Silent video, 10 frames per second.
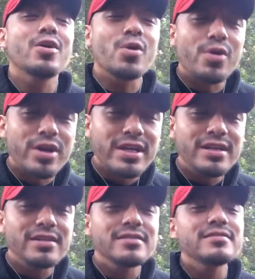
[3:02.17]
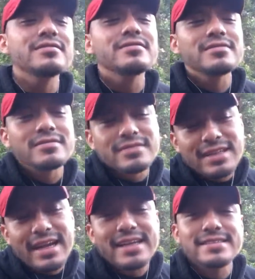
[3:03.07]
corrí
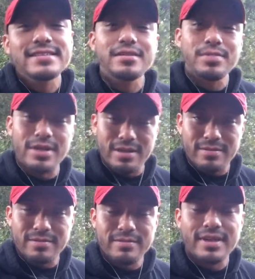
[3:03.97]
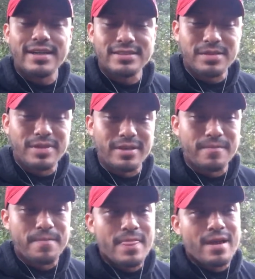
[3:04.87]
casi bien, casi bien,
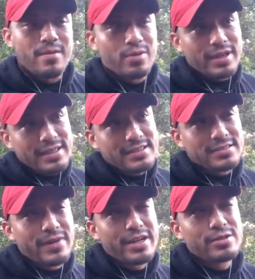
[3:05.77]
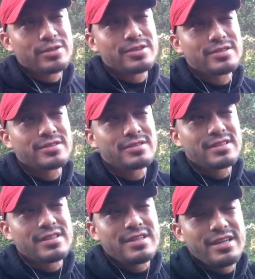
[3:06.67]
porque es varios
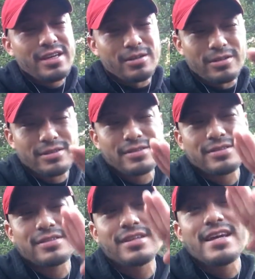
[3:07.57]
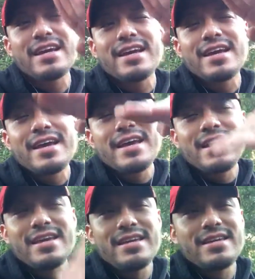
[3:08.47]
hills
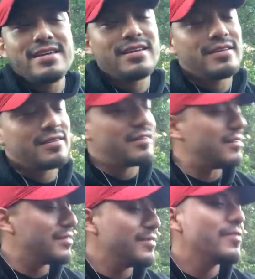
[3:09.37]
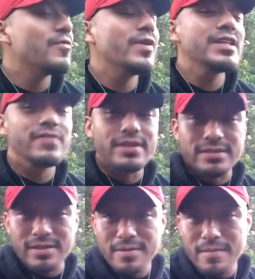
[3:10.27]
y ah, fue
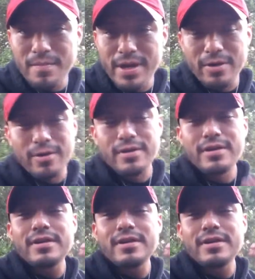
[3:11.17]
difícil, pero